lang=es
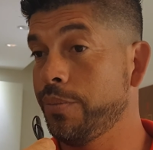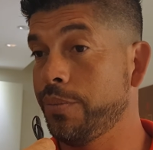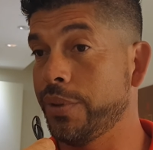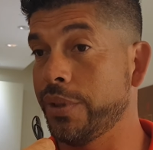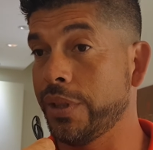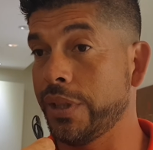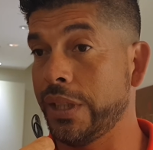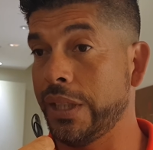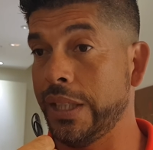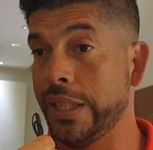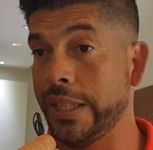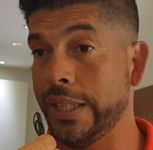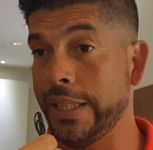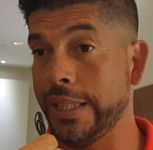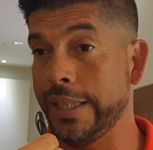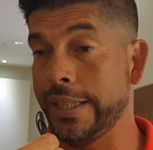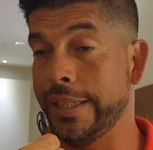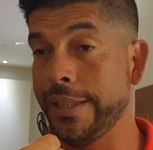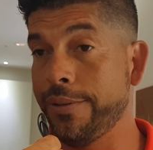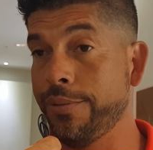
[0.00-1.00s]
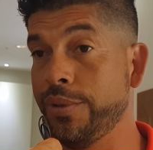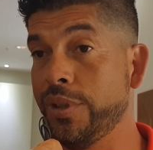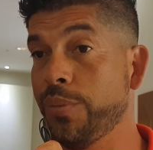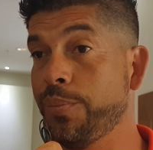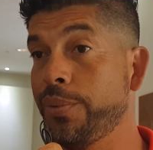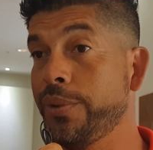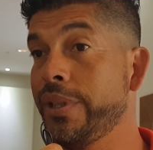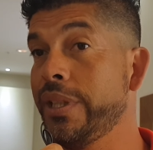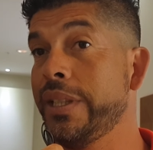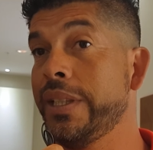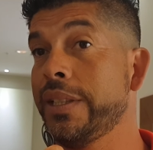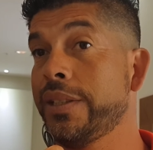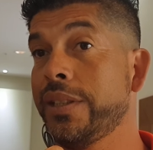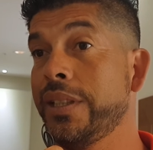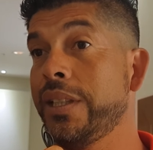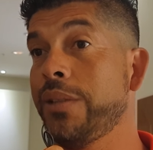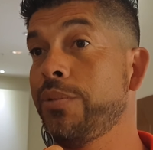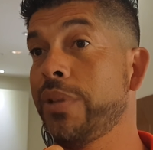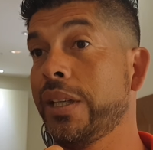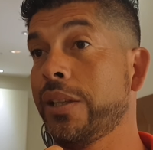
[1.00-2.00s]
porque uno puede
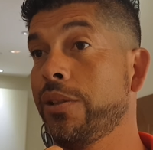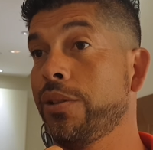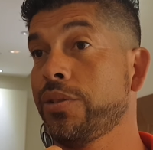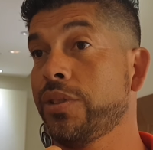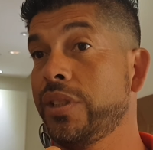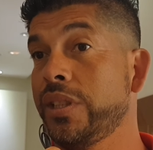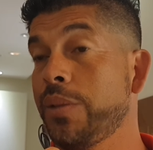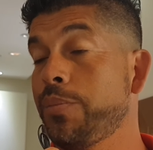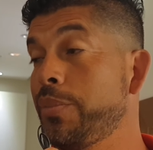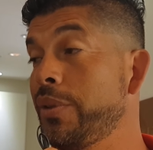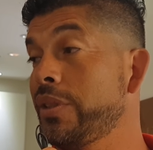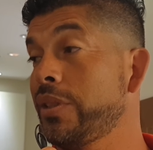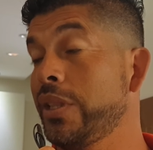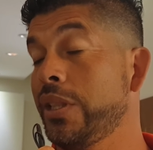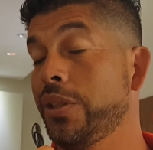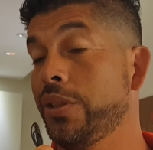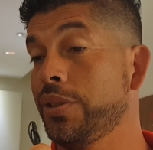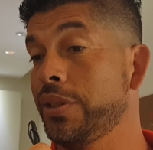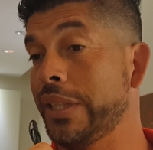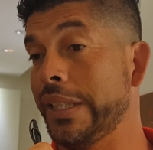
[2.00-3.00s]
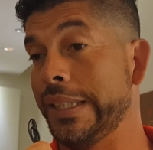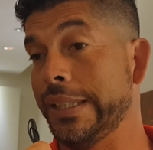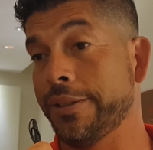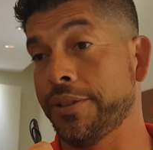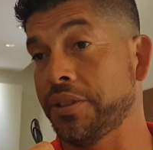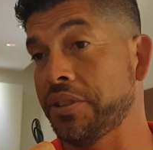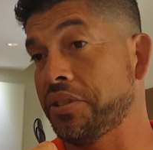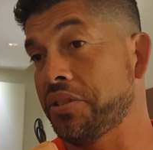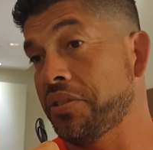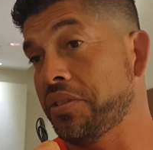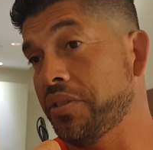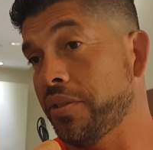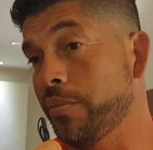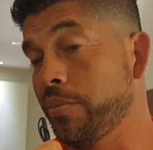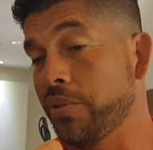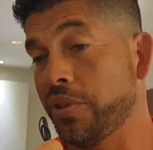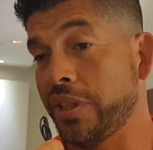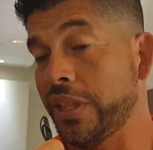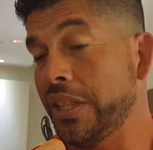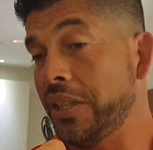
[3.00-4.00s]
decir una cosa y después ser otra y nosotros
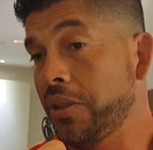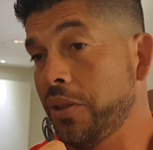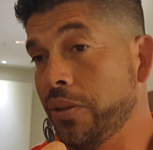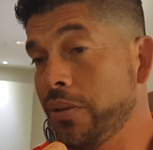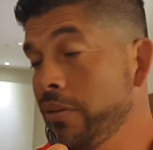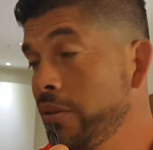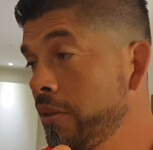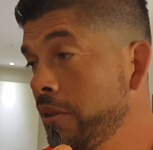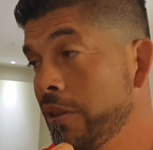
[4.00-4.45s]
somos esto,